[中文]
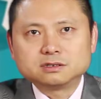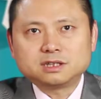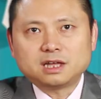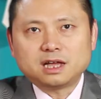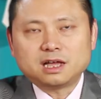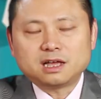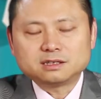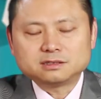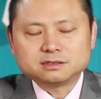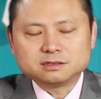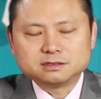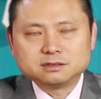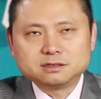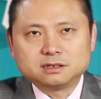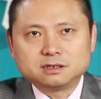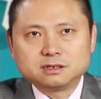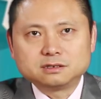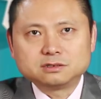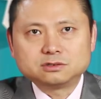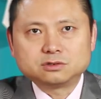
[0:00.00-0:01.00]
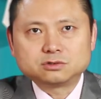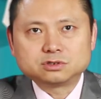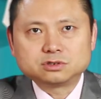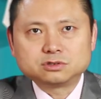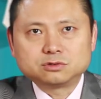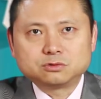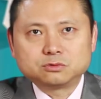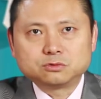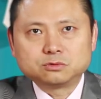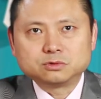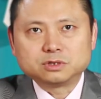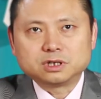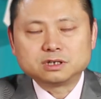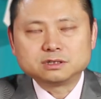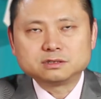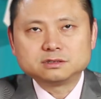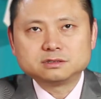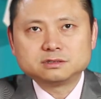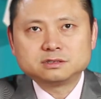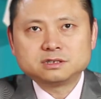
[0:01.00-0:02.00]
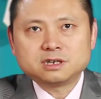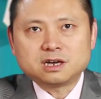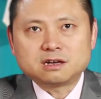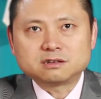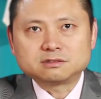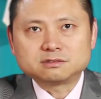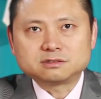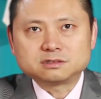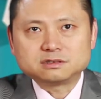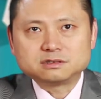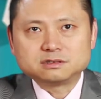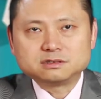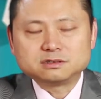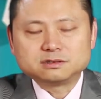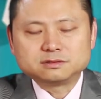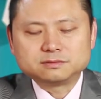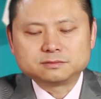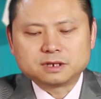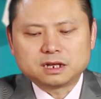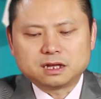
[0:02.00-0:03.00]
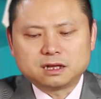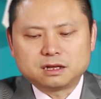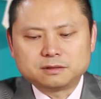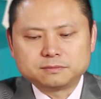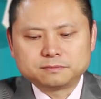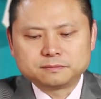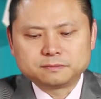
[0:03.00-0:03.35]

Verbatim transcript: 大型的肉食动物呢抢食啊。